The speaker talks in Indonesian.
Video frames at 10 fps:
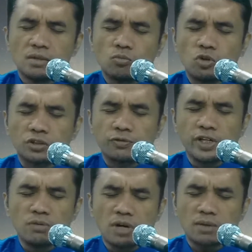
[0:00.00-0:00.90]
buat
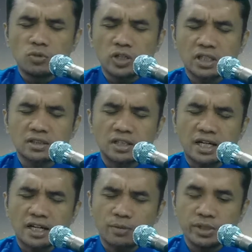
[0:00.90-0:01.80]
firman-Mu yang
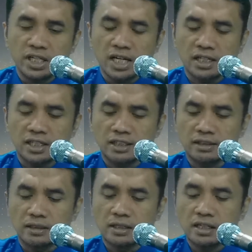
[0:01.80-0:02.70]
telah kami
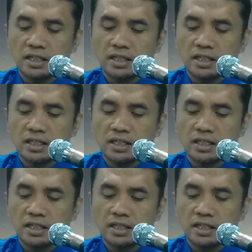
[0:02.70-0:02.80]
dengarkan.